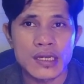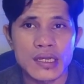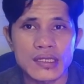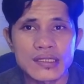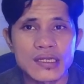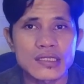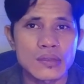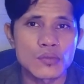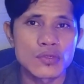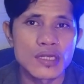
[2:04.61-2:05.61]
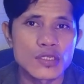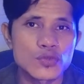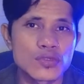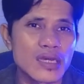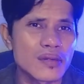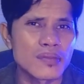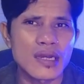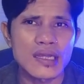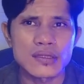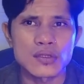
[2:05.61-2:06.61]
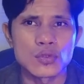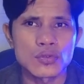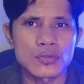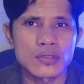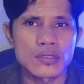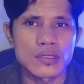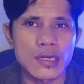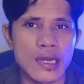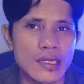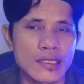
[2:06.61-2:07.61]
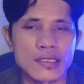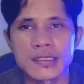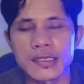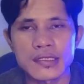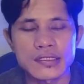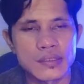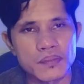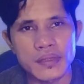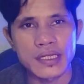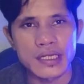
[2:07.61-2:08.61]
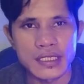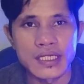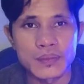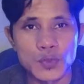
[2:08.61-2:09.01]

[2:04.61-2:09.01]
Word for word: Karena tidak ketemu dan sudah mengantuk, akhirnya si pria ini